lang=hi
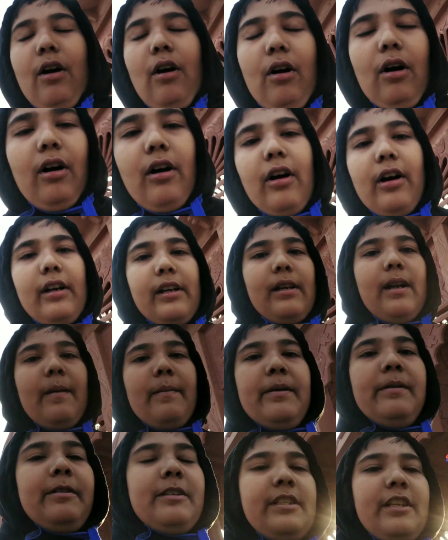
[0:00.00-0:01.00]
और
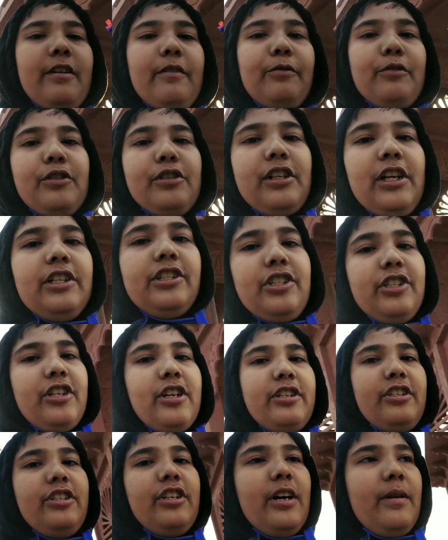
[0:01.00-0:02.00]
अभी सिर्फ उसका
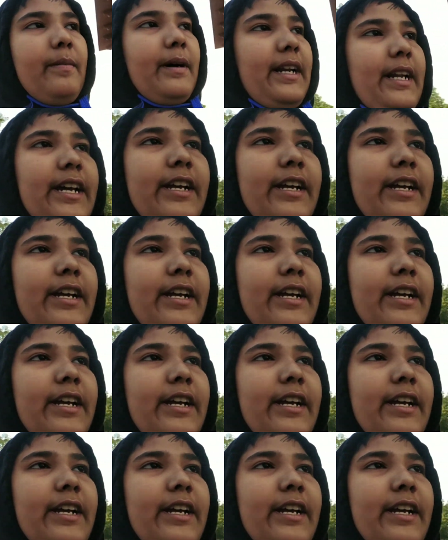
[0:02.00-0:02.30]
स्ट्रक्चर बना